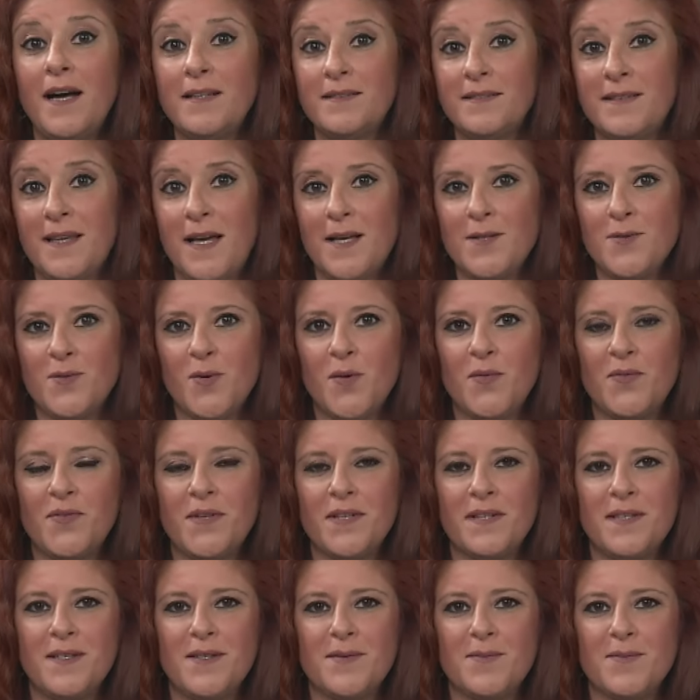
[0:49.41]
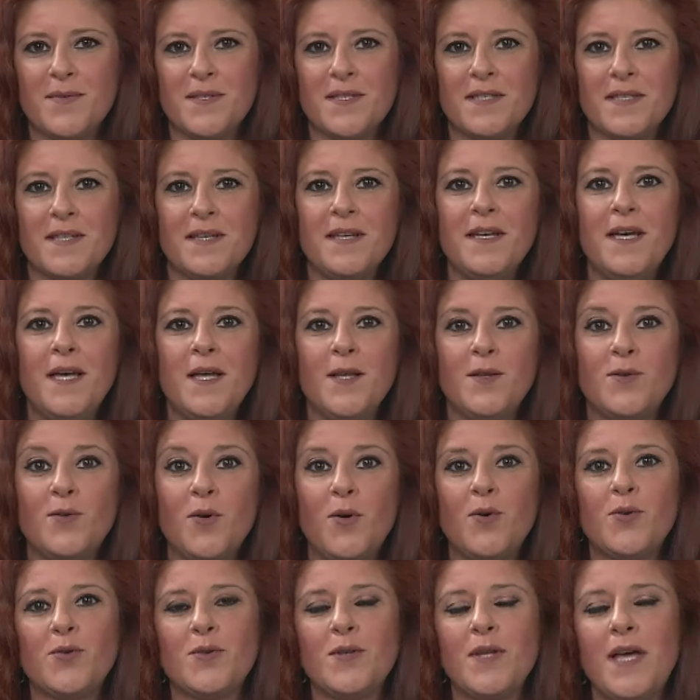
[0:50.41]
hatta sofralarımızı
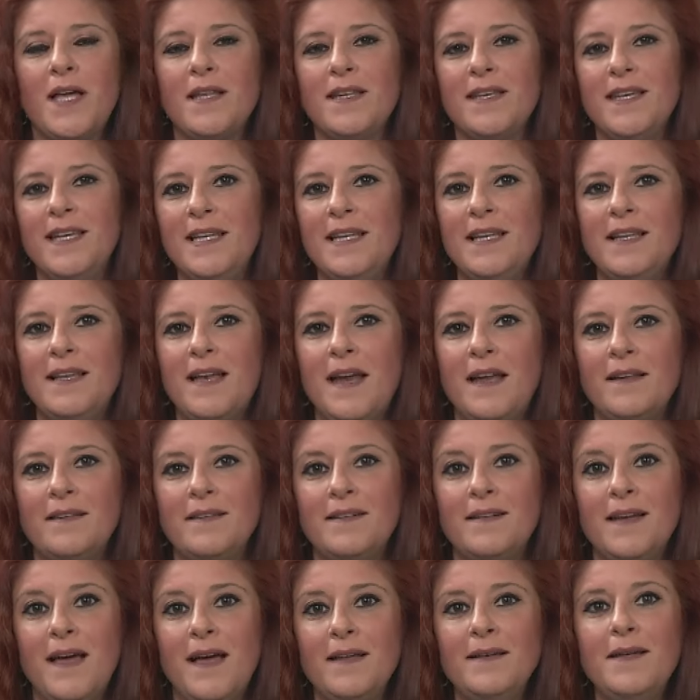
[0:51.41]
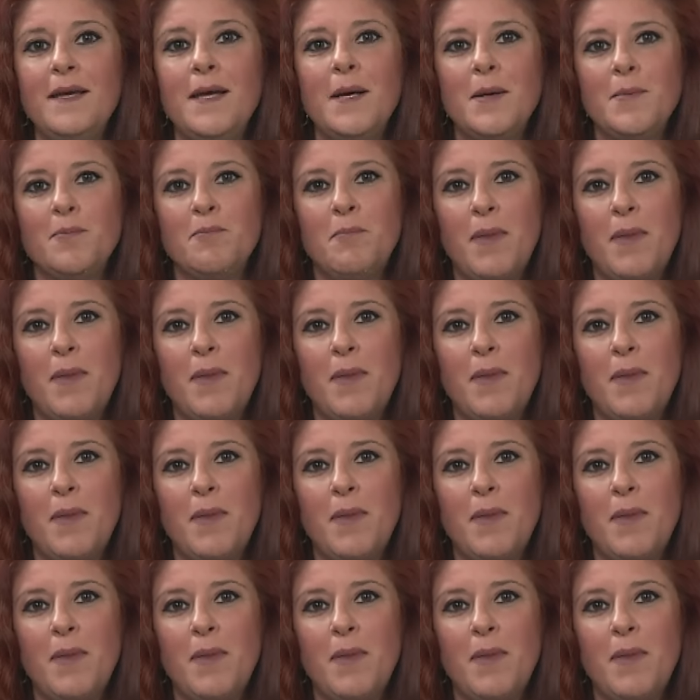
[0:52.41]
doğrudan ilgilendiren